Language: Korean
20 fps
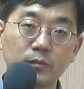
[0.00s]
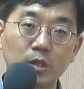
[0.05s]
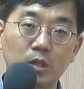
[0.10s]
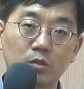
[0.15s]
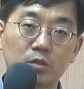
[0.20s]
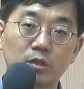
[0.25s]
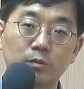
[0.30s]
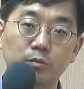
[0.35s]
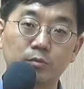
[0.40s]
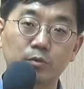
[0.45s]

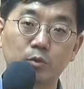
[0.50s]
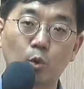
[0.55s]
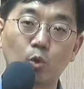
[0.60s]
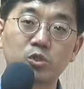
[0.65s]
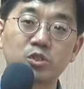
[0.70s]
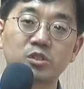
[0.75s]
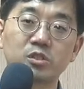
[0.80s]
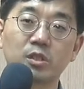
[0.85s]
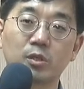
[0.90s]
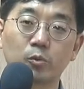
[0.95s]
어떻게 보면
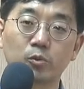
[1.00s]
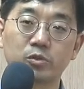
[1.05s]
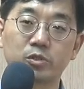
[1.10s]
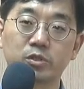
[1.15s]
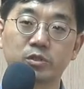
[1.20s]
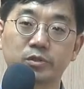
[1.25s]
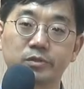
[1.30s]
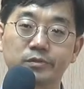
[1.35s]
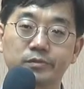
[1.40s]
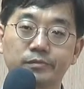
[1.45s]
호칭이야,
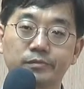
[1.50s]
호칭.